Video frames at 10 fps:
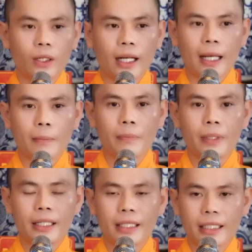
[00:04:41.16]
nó làm
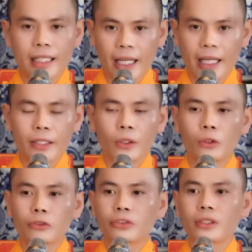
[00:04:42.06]
mình dễ
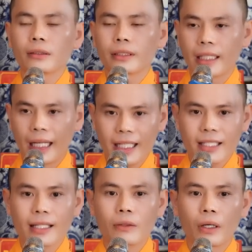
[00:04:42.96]
tổn phước, dễ
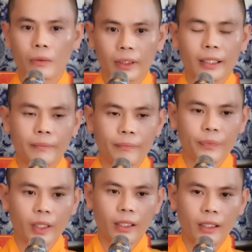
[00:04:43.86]
sao động tâm.
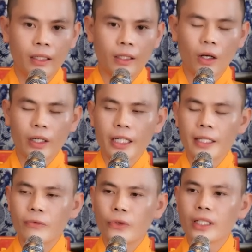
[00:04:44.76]
Còn cái
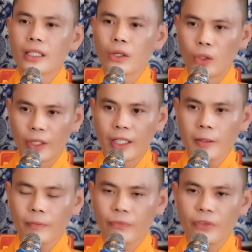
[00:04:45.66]
niềm vui hướng nội
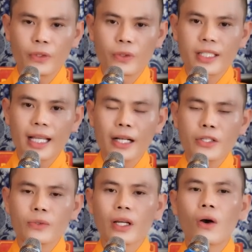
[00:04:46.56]
đó, ví dụ sáng
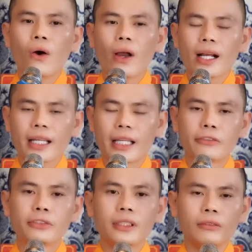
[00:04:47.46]
chúng ta hoan
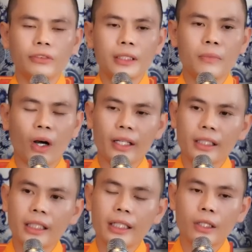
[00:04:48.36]
hỷ phước với mọi
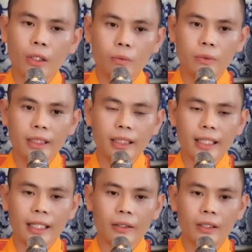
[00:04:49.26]
người, cùng như thế
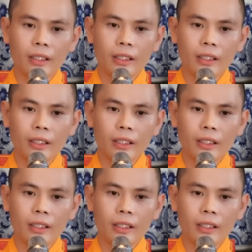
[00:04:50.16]
nào?